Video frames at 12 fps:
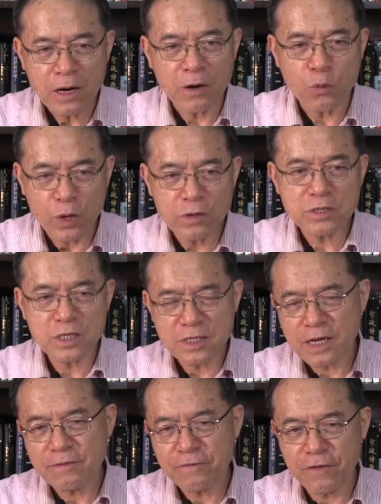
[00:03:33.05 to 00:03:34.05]
啊，我有一次
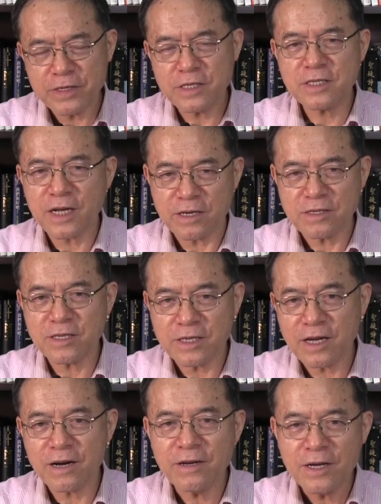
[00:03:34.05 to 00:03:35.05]
在飞机上也
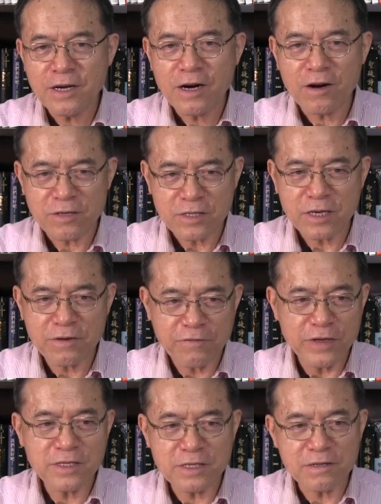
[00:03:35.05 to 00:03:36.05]
是一样啊，这个
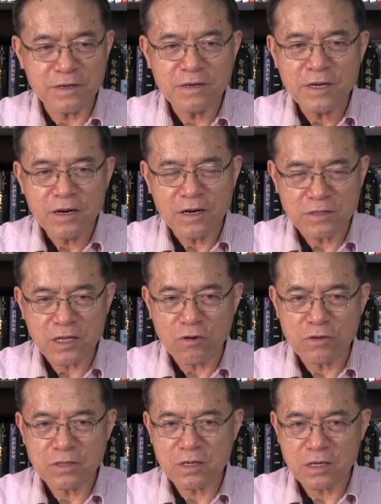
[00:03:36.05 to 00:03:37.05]
飞机呢，呃，
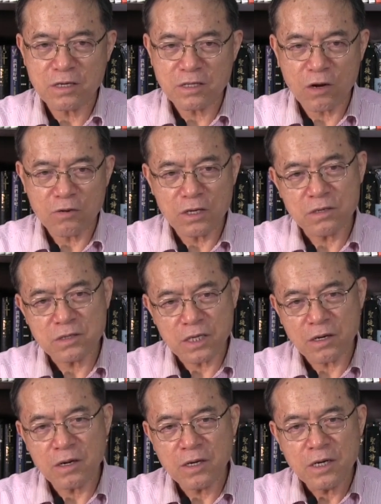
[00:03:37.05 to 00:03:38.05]
到了这个到了
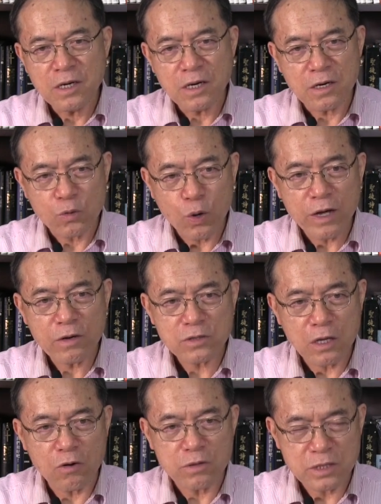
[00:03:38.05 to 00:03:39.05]
这个呃快要
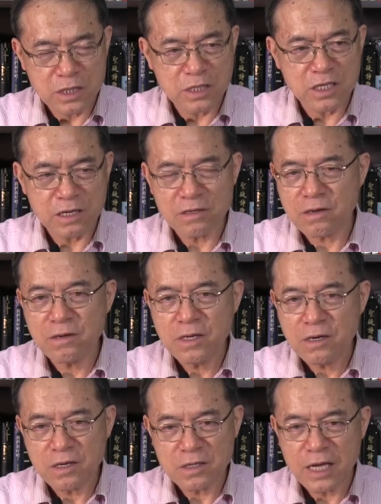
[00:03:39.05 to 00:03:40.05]
到之前的
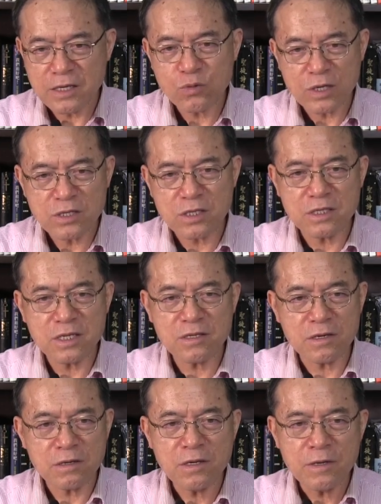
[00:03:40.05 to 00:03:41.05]
呃那一段时
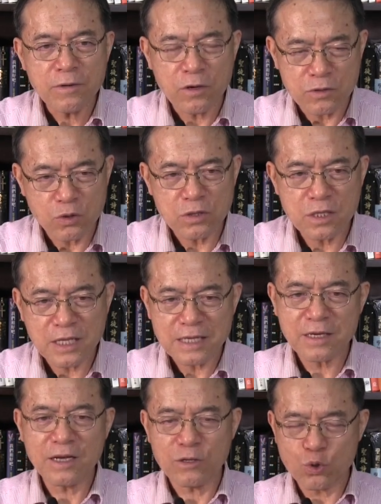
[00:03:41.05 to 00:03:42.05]
间呢。哦，就是
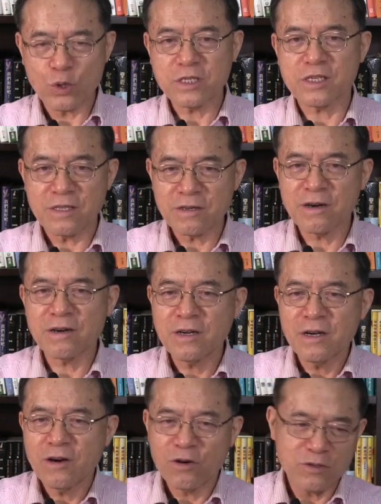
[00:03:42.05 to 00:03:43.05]
大家也睡醒了，
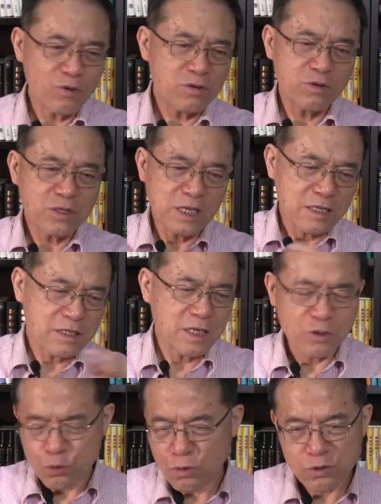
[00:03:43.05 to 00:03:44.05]
哦，就去上
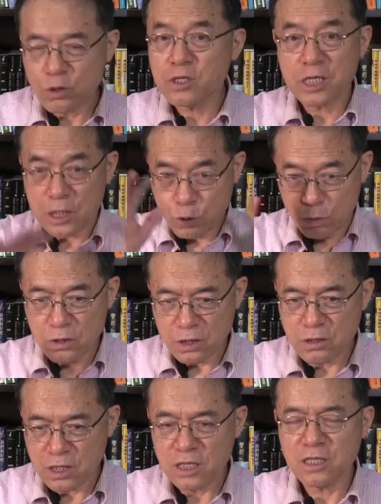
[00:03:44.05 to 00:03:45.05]
厕所，所以厕所
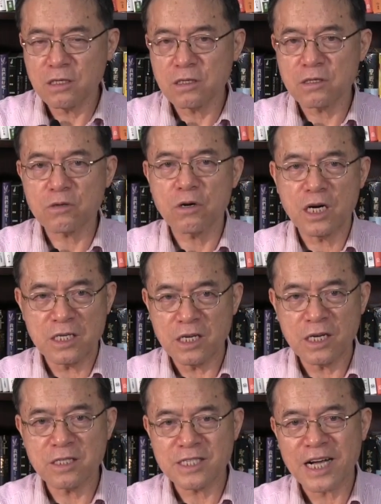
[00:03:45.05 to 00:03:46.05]
一呃就很
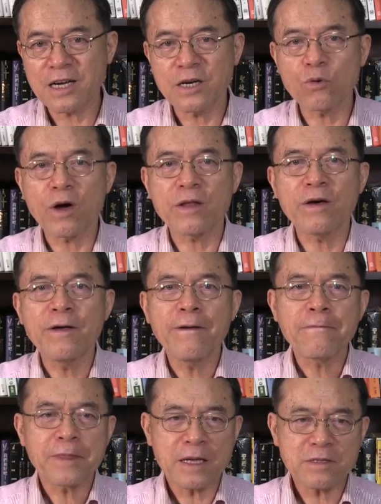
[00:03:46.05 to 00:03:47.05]
很脏很乱。
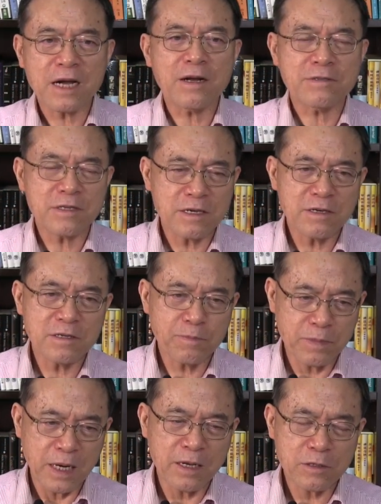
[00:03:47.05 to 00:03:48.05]
那当然，这
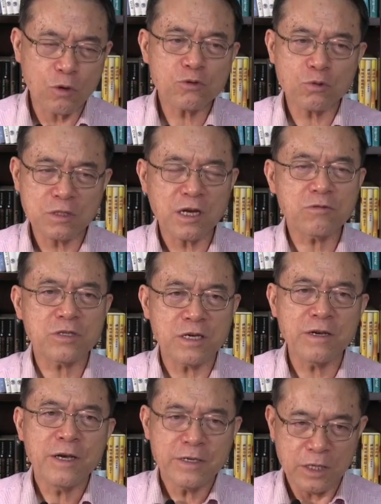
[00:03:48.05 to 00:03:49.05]
个本来空中消
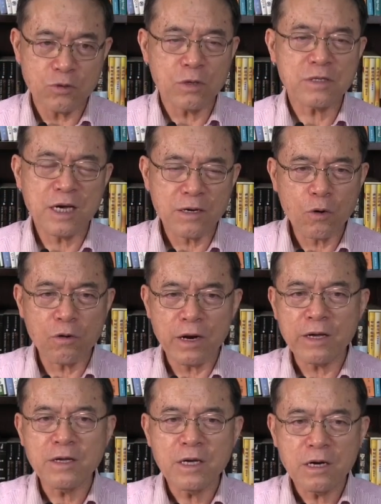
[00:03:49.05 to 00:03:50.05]
遣也多，那
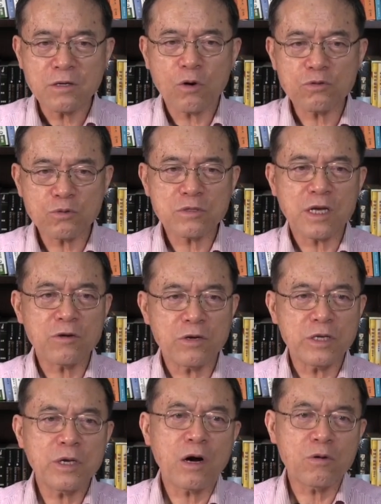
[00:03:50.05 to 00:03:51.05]
后来空中消
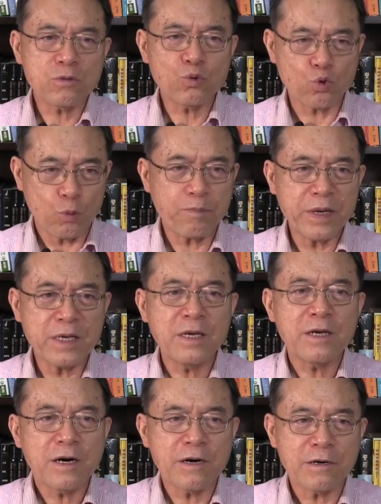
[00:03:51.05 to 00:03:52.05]
遣要准
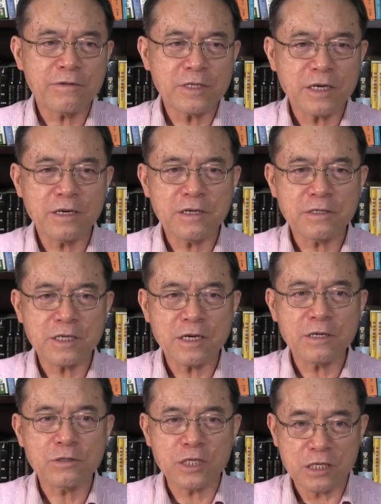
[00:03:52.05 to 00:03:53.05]
备呃这个
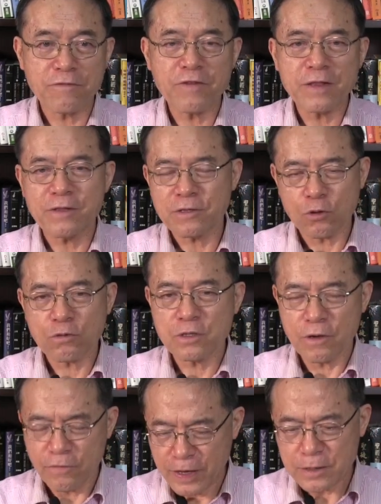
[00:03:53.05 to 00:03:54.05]
这个吃饭的
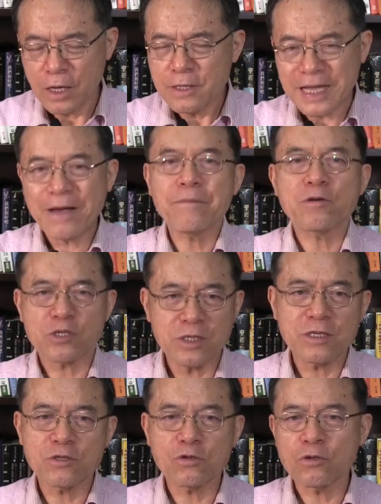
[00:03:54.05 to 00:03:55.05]
东西饭，他也没有
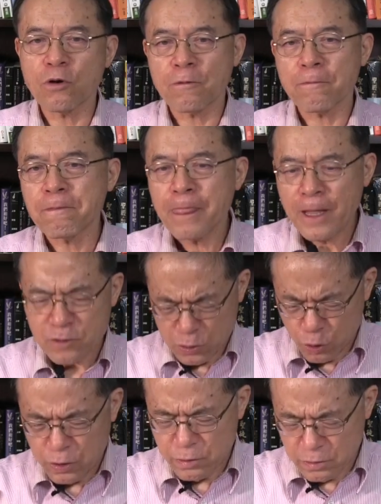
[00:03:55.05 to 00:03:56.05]
时间去弄。那
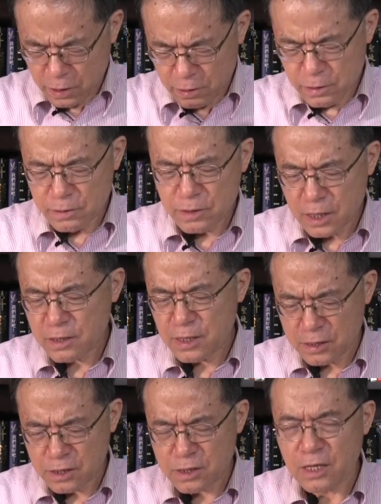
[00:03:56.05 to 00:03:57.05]
所以那个那
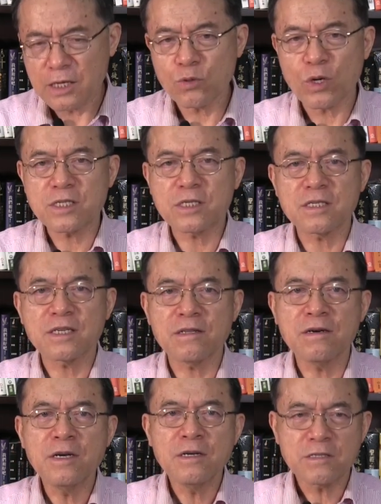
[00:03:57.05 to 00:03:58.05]
那那一段时间
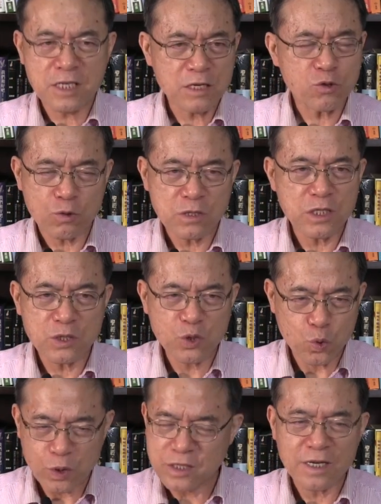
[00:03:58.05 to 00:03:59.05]
呢，厕所是
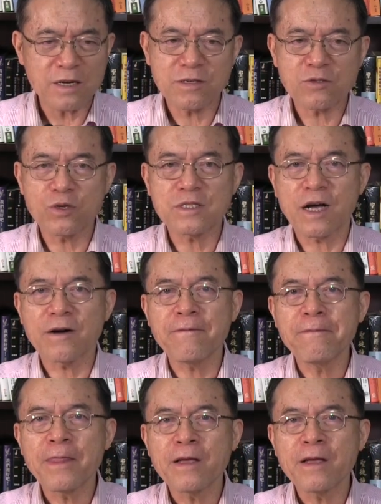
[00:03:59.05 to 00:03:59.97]
最脏的最脏。